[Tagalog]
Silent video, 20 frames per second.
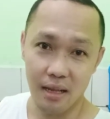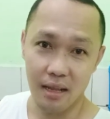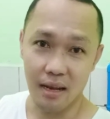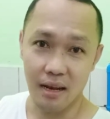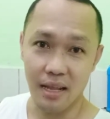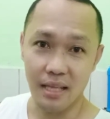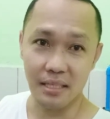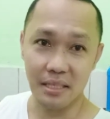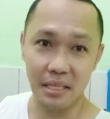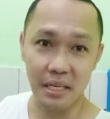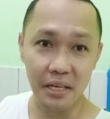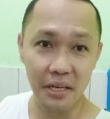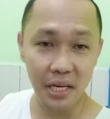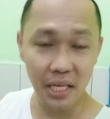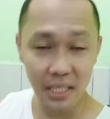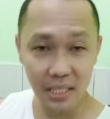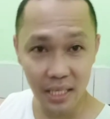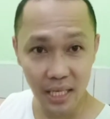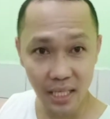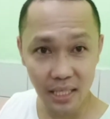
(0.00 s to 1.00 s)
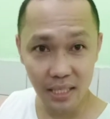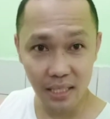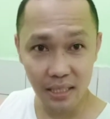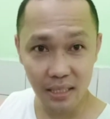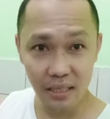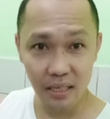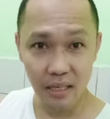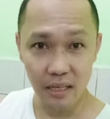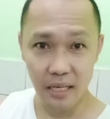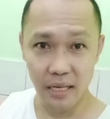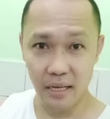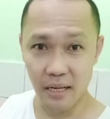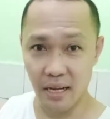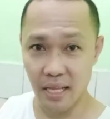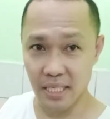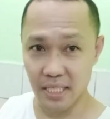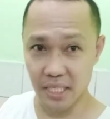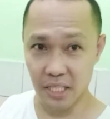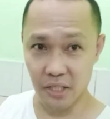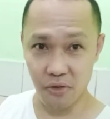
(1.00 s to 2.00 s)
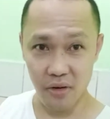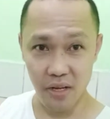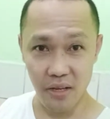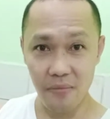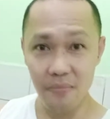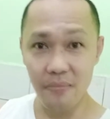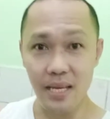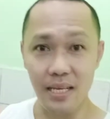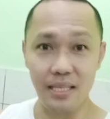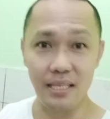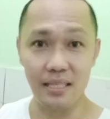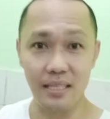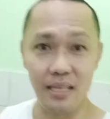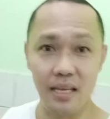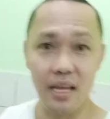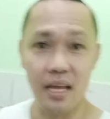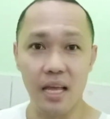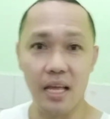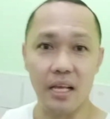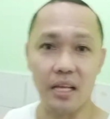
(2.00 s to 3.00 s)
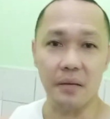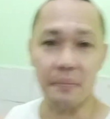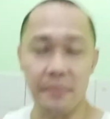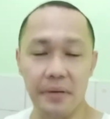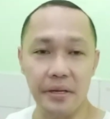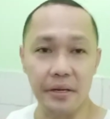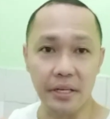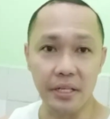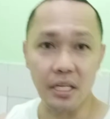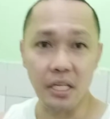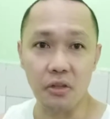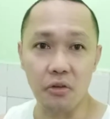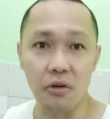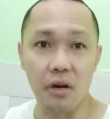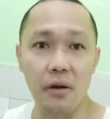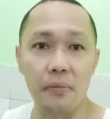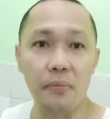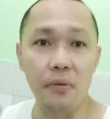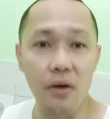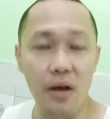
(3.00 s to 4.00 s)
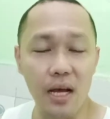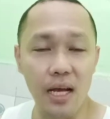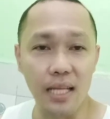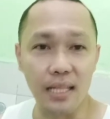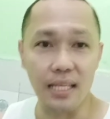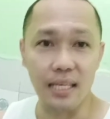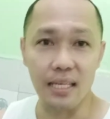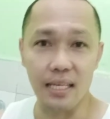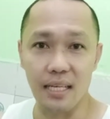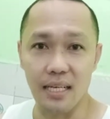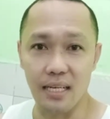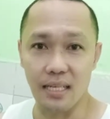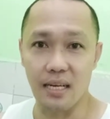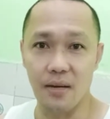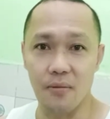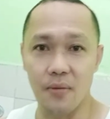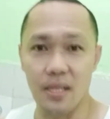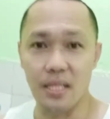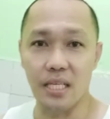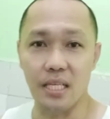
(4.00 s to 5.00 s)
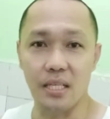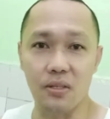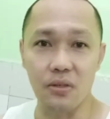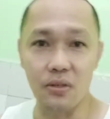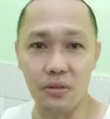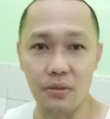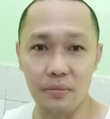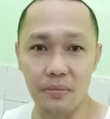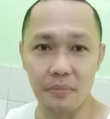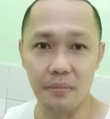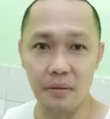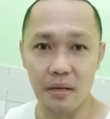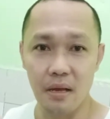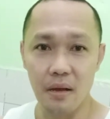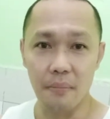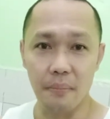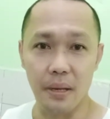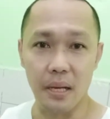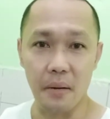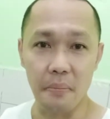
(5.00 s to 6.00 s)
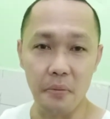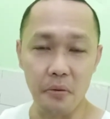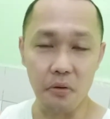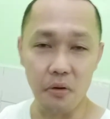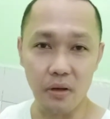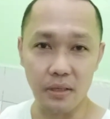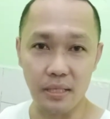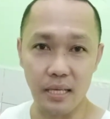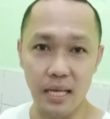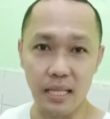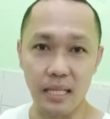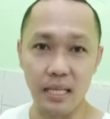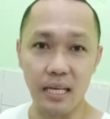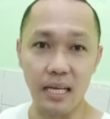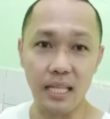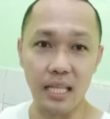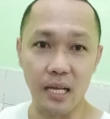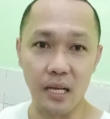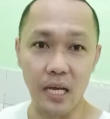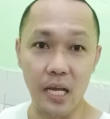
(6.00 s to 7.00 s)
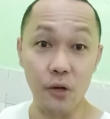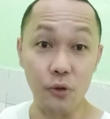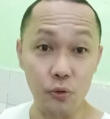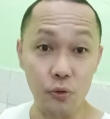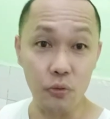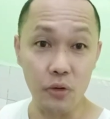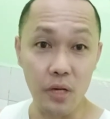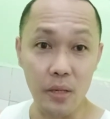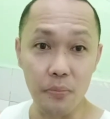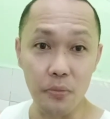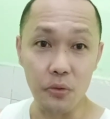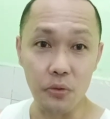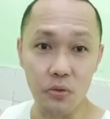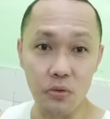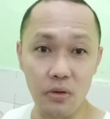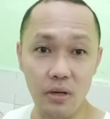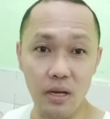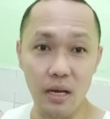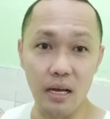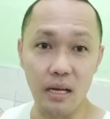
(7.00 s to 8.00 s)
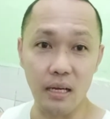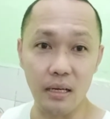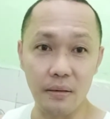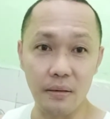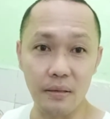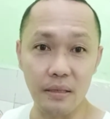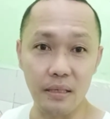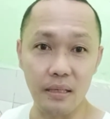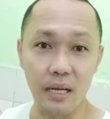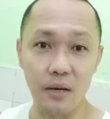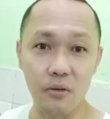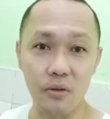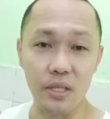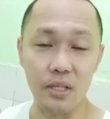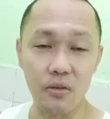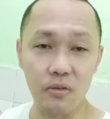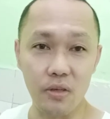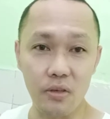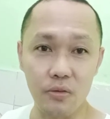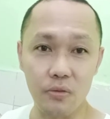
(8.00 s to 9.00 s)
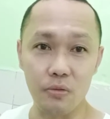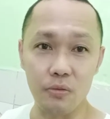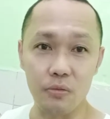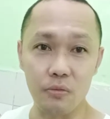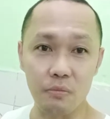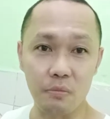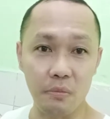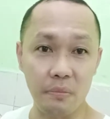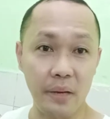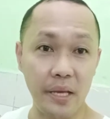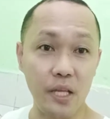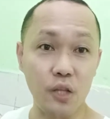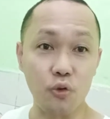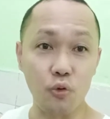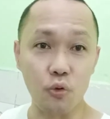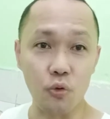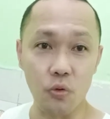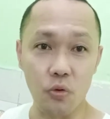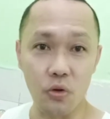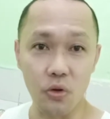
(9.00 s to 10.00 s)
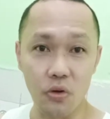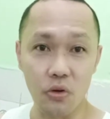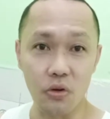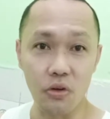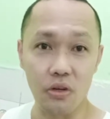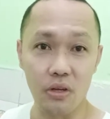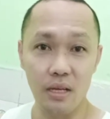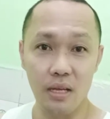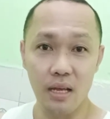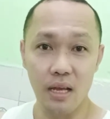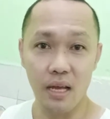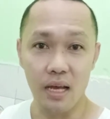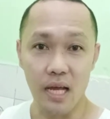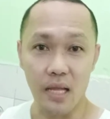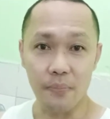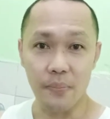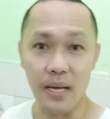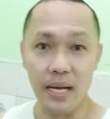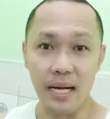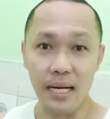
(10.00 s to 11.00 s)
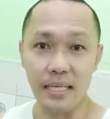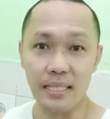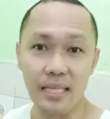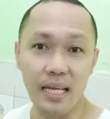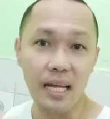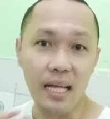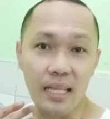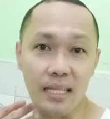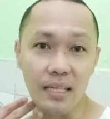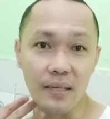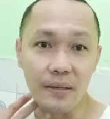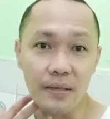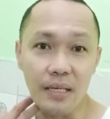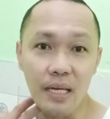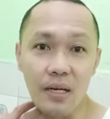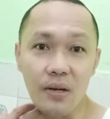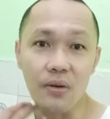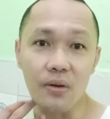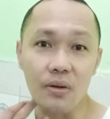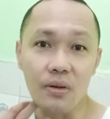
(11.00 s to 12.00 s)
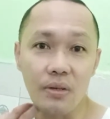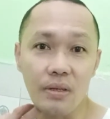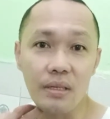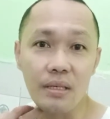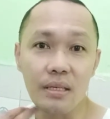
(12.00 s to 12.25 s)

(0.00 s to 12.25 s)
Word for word: Less ingredients, less seasoning mix very natural po ang ating ginagawa dito. Para po sa ating kalusugan po to ang ano nito yung may itutulong at para rin sa ating ano